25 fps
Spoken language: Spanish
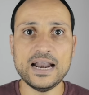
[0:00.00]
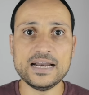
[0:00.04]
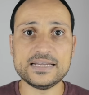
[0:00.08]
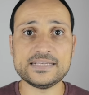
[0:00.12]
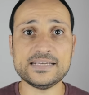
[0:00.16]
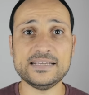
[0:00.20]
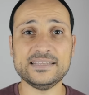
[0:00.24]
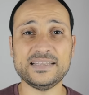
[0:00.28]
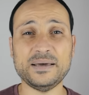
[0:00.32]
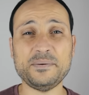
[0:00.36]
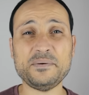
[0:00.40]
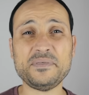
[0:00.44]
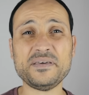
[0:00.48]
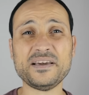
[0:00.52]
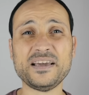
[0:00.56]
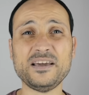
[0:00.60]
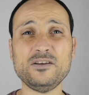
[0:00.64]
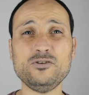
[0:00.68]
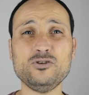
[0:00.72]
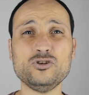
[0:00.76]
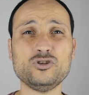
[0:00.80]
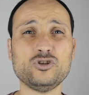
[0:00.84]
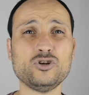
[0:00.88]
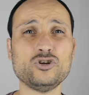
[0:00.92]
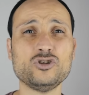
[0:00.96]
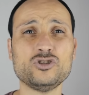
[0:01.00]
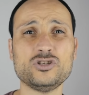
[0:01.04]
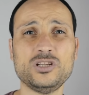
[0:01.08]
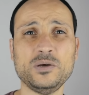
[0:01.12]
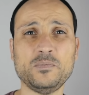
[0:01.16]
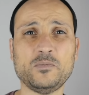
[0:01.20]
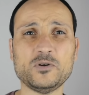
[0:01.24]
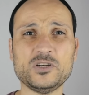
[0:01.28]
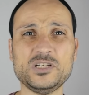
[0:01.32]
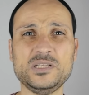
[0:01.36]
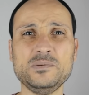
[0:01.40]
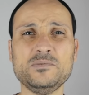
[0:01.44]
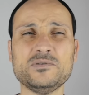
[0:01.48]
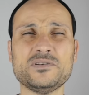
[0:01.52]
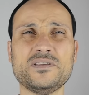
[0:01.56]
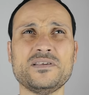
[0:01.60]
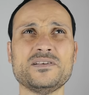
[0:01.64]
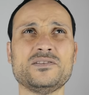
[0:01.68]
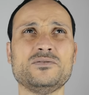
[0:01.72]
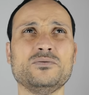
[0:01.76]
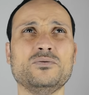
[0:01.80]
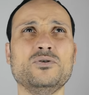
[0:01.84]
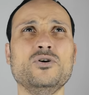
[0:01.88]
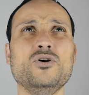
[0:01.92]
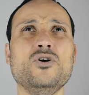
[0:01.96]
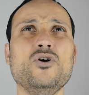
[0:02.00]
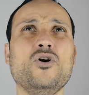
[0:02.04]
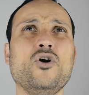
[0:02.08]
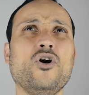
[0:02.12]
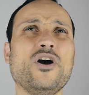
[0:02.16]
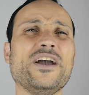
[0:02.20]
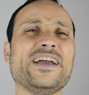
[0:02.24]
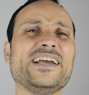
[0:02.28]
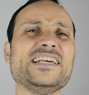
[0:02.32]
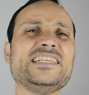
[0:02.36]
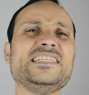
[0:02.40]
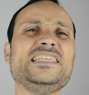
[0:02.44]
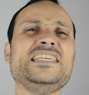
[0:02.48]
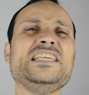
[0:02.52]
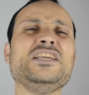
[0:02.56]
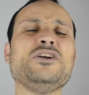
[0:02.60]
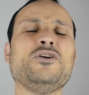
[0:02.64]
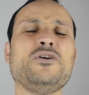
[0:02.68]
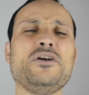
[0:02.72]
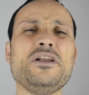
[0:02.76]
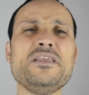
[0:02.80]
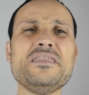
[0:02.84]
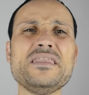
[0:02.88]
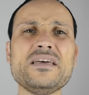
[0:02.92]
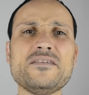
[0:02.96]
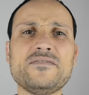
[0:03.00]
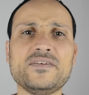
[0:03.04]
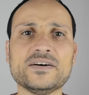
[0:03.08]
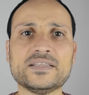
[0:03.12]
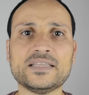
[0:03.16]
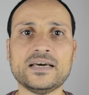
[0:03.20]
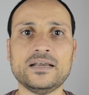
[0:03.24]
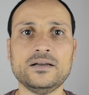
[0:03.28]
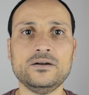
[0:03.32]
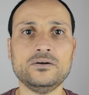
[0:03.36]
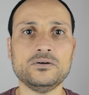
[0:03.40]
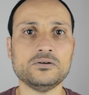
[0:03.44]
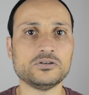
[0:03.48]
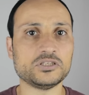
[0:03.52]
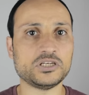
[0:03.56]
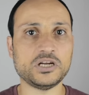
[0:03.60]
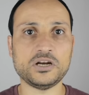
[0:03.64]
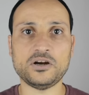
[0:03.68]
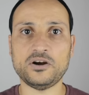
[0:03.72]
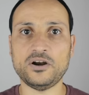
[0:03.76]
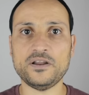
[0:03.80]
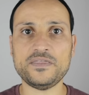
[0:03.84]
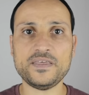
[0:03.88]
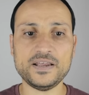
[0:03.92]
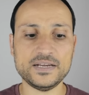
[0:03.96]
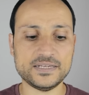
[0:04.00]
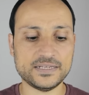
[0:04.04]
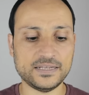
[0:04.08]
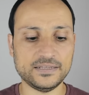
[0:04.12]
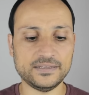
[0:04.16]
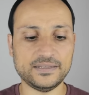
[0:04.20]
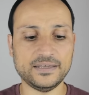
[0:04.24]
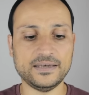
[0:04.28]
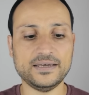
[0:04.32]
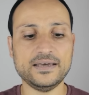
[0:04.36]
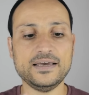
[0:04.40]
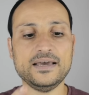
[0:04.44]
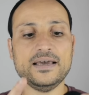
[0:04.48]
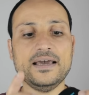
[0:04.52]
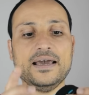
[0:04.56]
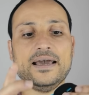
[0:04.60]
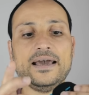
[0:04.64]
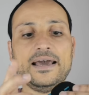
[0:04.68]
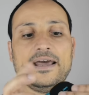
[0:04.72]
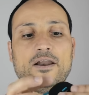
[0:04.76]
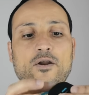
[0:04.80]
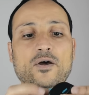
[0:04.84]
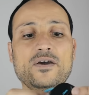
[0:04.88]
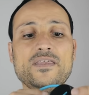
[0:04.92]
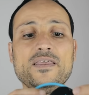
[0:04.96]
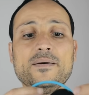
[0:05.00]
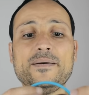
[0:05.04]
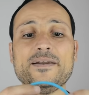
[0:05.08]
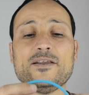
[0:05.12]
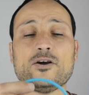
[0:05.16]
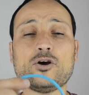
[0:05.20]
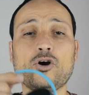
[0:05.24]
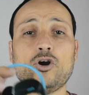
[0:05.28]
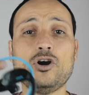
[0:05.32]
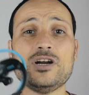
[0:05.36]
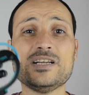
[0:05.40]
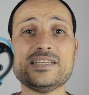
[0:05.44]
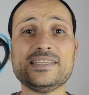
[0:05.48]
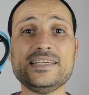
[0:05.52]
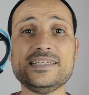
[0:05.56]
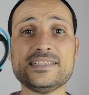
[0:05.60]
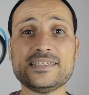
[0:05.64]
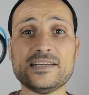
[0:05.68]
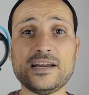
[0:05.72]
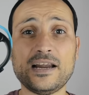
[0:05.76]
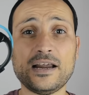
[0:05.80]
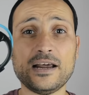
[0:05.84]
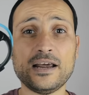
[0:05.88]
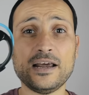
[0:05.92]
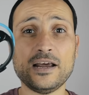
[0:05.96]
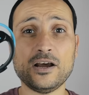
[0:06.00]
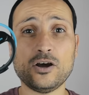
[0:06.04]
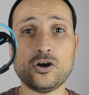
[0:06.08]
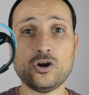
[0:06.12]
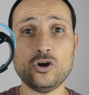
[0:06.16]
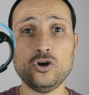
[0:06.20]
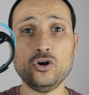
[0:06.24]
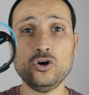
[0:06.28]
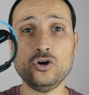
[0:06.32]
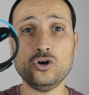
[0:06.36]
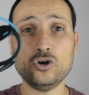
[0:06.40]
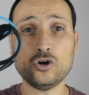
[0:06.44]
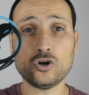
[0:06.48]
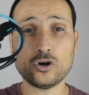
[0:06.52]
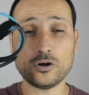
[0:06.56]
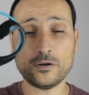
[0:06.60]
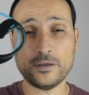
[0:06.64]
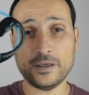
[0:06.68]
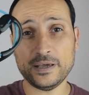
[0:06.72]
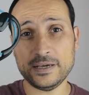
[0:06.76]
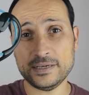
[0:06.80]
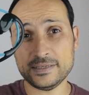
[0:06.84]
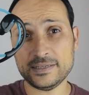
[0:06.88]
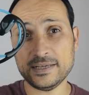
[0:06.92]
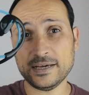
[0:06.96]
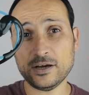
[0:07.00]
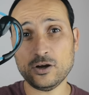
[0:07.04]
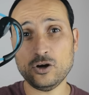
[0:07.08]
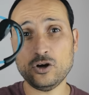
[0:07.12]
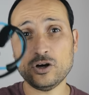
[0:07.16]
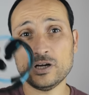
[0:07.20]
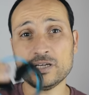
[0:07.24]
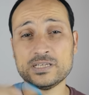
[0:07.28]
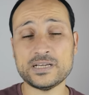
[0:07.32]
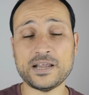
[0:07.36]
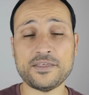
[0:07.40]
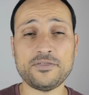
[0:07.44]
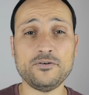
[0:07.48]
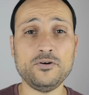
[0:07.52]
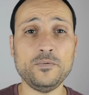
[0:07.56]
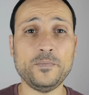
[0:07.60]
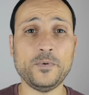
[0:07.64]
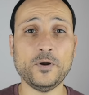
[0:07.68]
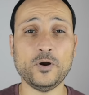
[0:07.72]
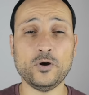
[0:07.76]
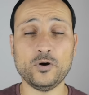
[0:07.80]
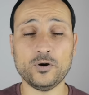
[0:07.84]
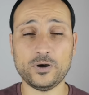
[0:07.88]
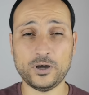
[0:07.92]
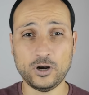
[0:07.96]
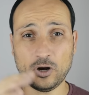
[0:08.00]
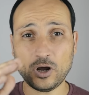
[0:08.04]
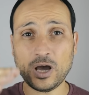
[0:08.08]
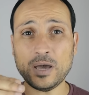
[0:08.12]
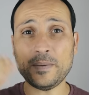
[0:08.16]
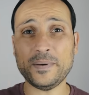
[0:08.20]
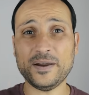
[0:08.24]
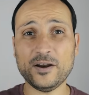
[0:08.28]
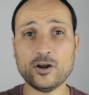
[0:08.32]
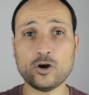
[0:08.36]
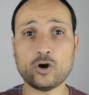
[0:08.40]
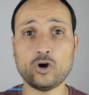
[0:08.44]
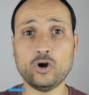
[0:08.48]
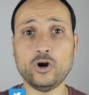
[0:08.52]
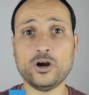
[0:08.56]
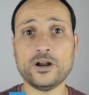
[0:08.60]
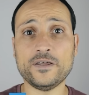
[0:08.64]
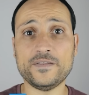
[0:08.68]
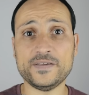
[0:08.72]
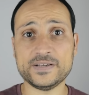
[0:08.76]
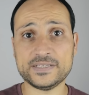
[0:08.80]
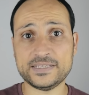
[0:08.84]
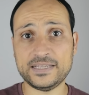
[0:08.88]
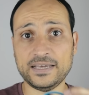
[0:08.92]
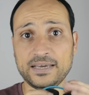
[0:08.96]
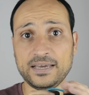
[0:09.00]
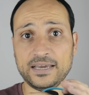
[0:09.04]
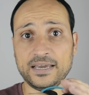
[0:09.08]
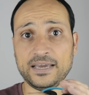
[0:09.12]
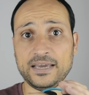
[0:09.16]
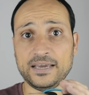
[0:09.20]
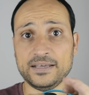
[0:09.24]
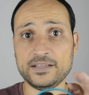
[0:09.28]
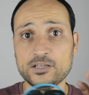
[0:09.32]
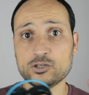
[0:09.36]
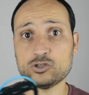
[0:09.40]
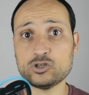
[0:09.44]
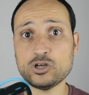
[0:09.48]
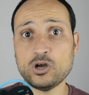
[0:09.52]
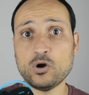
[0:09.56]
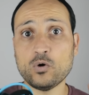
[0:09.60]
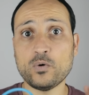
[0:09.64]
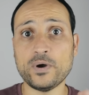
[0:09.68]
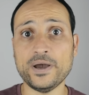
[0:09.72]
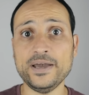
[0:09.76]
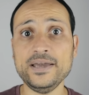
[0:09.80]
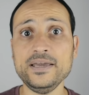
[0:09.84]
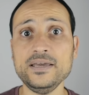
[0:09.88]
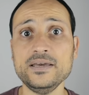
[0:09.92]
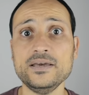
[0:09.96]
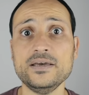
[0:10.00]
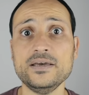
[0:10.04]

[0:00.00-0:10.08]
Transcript: al instante. A veces que en otros dispositivos dices tú, es que se sincroniza fatal. No, no, se sincroniza al instante. Lo hay de varios colores, este eh, color, este color es azul, pero creo que hay varios colores de este, estos OK. La